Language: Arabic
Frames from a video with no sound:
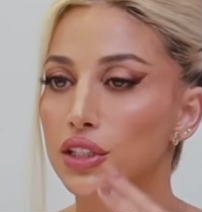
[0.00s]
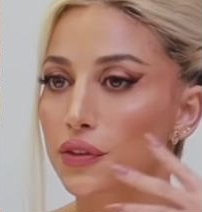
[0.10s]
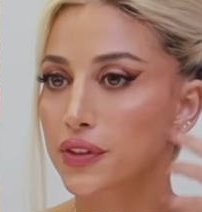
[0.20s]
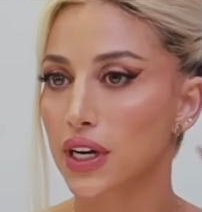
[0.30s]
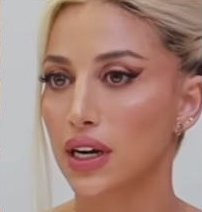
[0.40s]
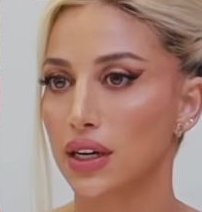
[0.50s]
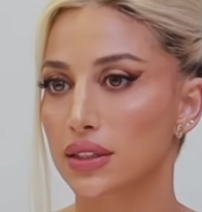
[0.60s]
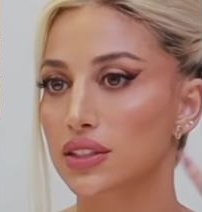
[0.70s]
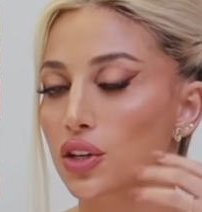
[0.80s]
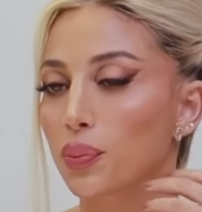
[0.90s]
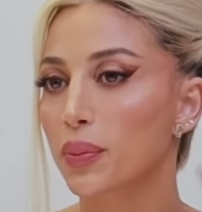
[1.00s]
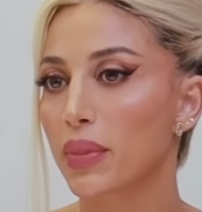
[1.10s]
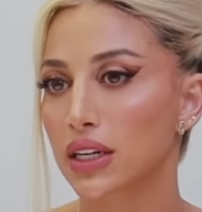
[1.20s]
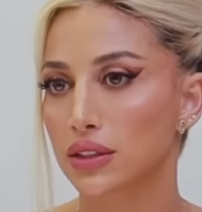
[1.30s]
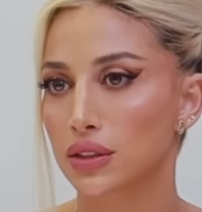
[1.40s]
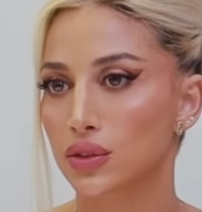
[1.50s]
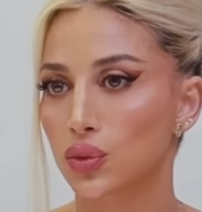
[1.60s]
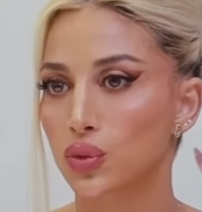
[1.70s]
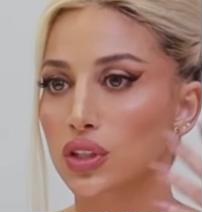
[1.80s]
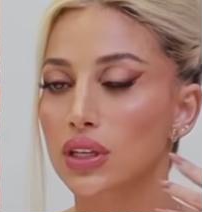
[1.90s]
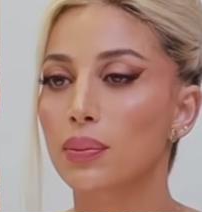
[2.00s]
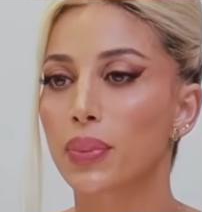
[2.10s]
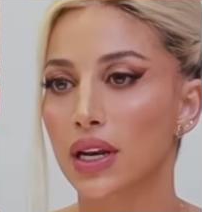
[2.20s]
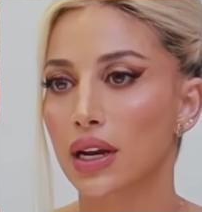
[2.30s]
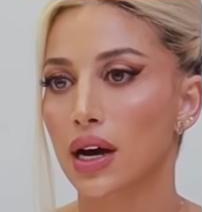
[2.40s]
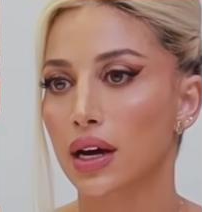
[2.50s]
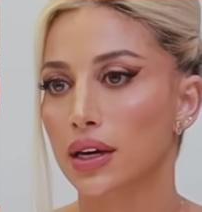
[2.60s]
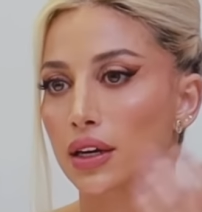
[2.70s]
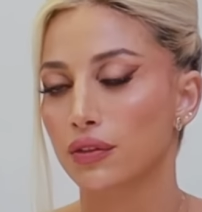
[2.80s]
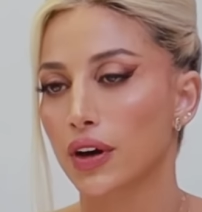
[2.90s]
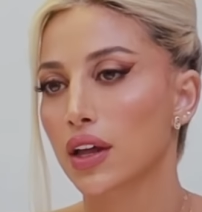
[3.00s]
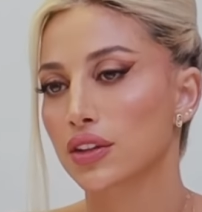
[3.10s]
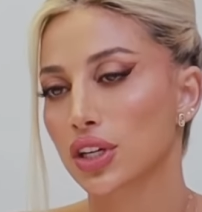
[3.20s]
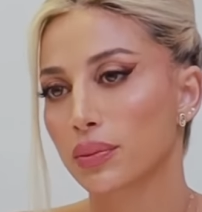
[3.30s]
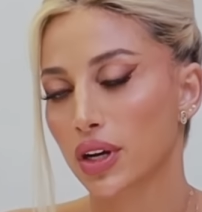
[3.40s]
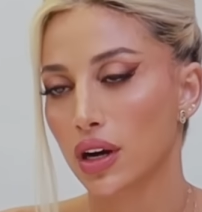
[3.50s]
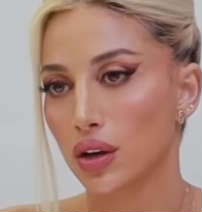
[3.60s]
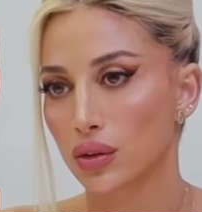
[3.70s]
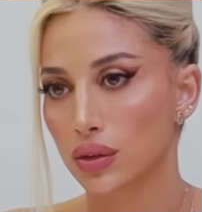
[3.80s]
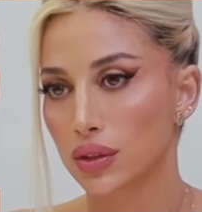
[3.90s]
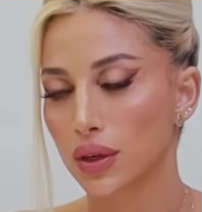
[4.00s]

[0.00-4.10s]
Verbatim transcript: تفتح تصير اوبن مايندد وتتقبل الاخرين فهذا شيء مره حلو